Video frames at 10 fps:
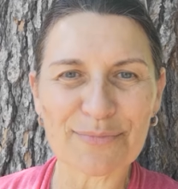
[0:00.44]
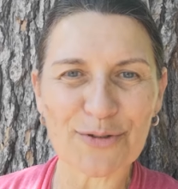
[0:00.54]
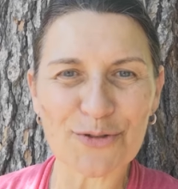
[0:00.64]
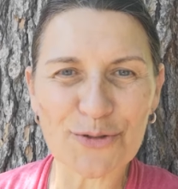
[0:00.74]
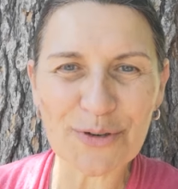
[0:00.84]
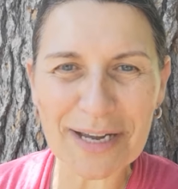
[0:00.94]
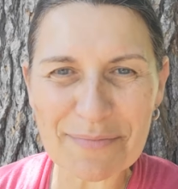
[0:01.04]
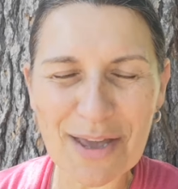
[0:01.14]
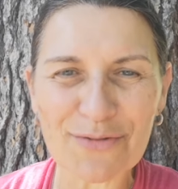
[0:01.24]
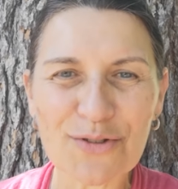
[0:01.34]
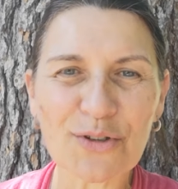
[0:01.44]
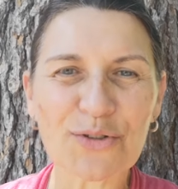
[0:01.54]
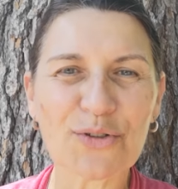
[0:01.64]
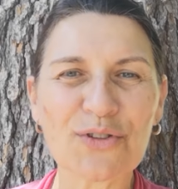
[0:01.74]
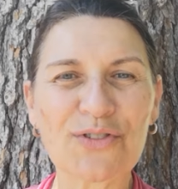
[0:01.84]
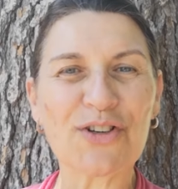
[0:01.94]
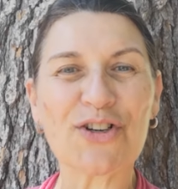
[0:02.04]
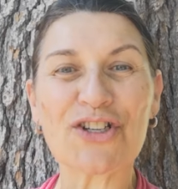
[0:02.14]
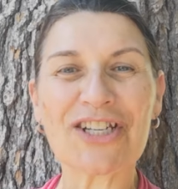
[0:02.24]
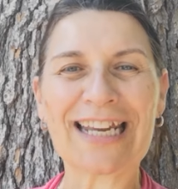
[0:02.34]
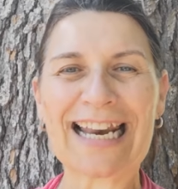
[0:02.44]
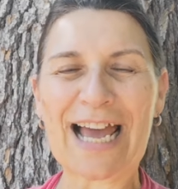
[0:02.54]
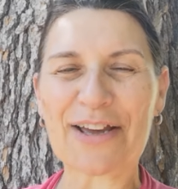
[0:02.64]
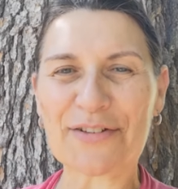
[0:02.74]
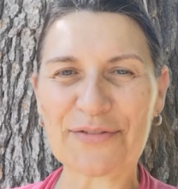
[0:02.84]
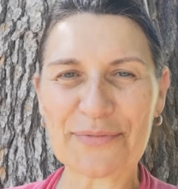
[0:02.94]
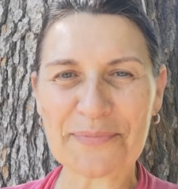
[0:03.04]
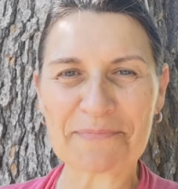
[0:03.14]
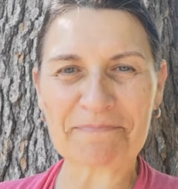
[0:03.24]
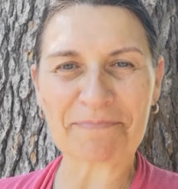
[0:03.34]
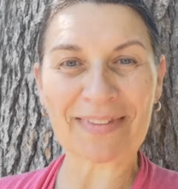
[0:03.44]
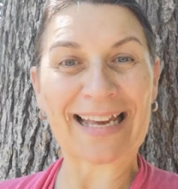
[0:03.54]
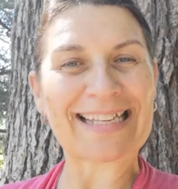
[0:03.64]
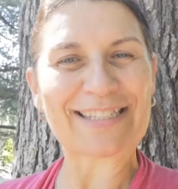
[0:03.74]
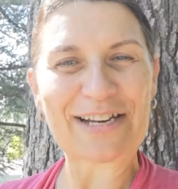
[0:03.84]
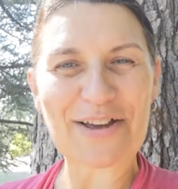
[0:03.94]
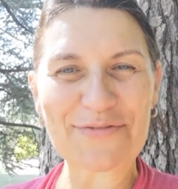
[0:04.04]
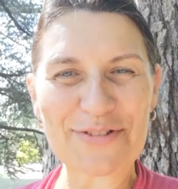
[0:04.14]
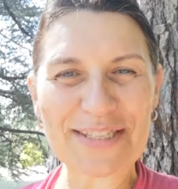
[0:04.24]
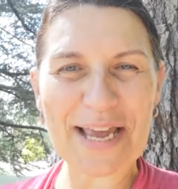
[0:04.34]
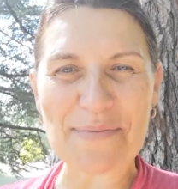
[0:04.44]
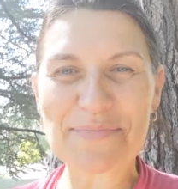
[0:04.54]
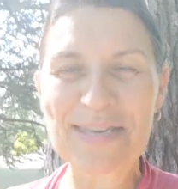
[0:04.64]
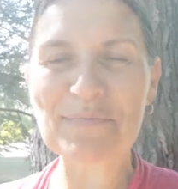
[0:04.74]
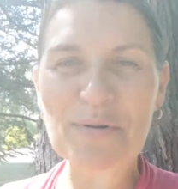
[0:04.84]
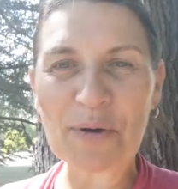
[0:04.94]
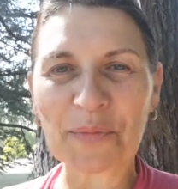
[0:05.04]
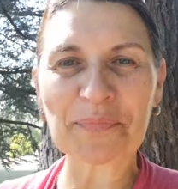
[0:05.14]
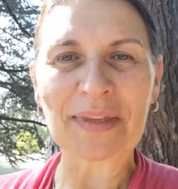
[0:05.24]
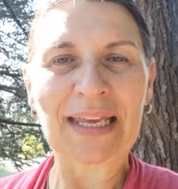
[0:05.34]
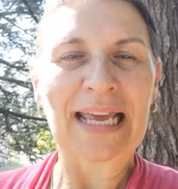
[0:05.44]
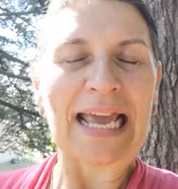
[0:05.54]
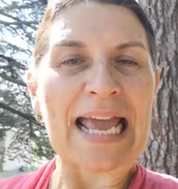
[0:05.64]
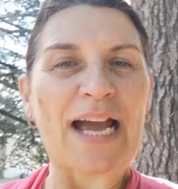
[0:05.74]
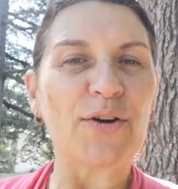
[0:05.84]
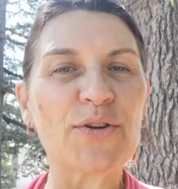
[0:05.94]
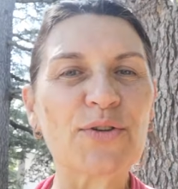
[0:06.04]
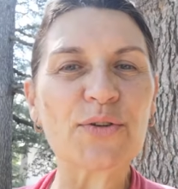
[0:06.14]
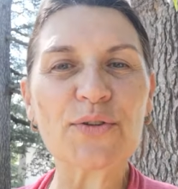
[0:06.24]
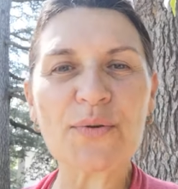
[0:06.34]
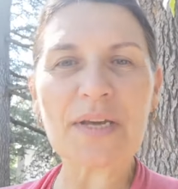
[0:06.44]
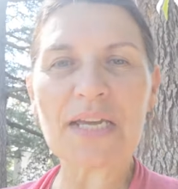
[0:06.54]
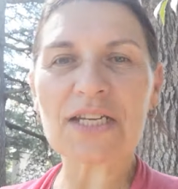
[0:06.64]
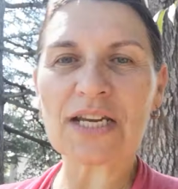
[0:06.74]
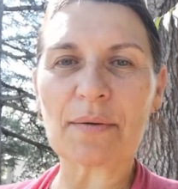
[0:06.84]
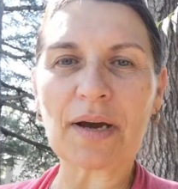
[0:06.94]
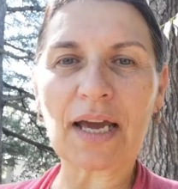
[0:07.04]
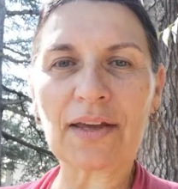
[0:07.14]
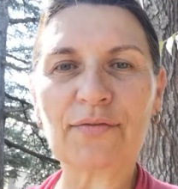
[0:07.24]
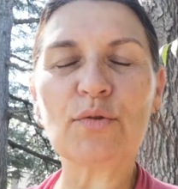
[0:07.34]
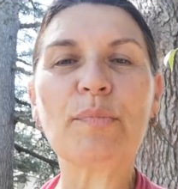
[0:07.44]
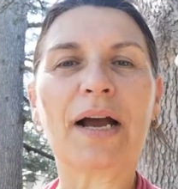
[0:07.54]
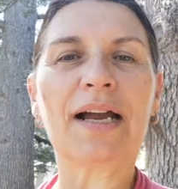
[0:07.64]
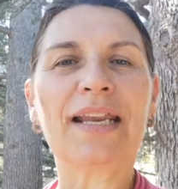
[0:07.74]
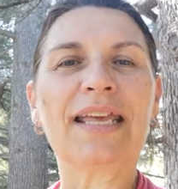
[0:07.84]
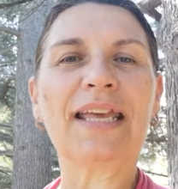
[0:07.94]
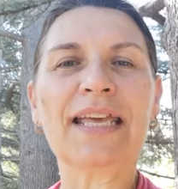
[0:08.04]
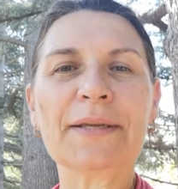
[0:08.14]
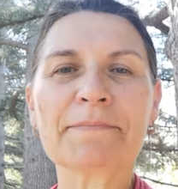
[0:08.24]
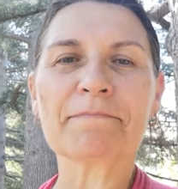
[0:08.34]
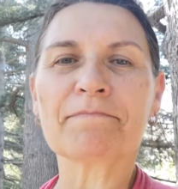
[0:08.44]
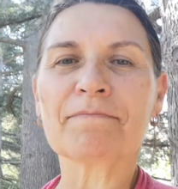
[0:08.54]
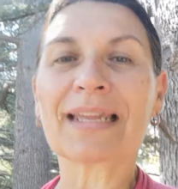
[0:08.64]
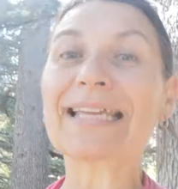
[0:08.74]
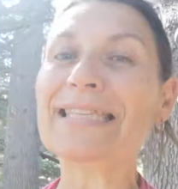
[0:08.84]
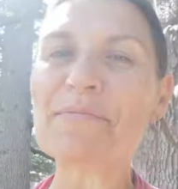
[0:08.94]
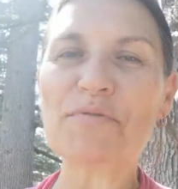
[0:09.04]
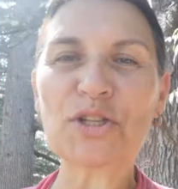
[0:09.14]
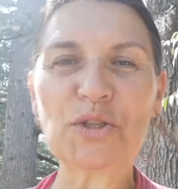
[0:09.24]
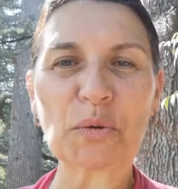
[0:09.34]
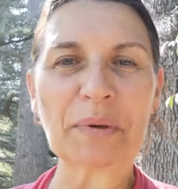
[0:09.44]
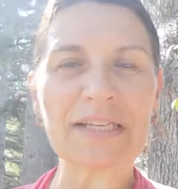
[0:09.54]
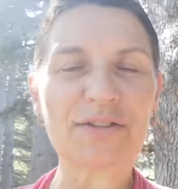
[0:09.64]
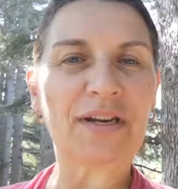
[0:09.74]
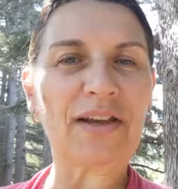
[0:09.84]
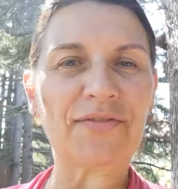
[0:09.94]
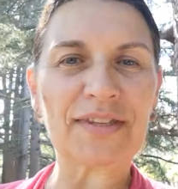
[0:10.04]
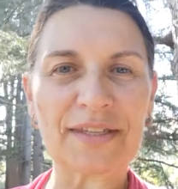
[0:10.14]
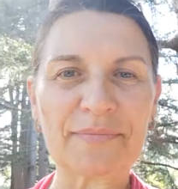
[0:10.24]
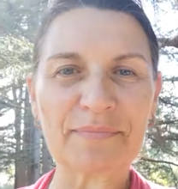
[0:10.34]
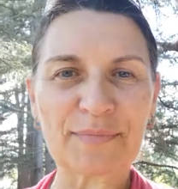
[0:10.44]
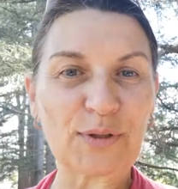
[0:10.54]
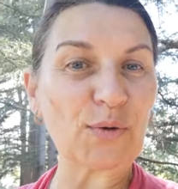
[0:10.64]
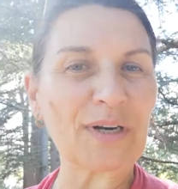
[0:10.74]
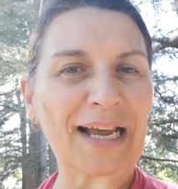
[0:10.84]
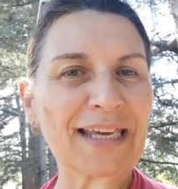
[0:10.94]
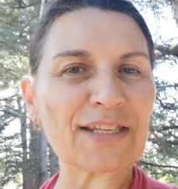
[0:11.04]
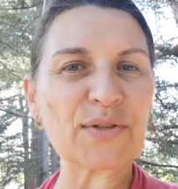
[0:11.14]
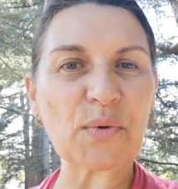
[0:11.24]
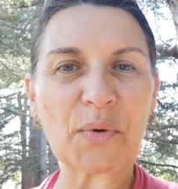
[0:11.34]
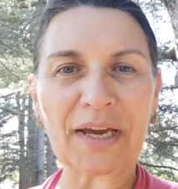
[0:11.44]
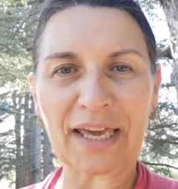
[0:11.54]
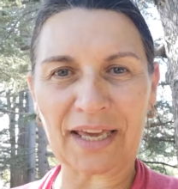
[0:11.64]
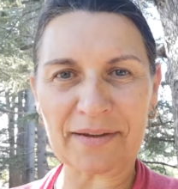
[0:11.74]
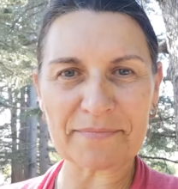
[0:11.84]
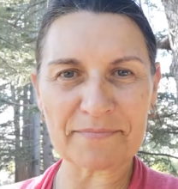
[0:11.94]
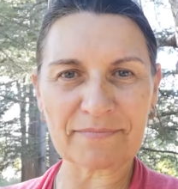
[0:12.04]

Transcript: Bonjour et bienvenue dans ce nouveau coaching live. Cela faisait un petit moment. Aujourd'hui, j'aimerais vous parler des bonnes surprises de la vie. Donc la question est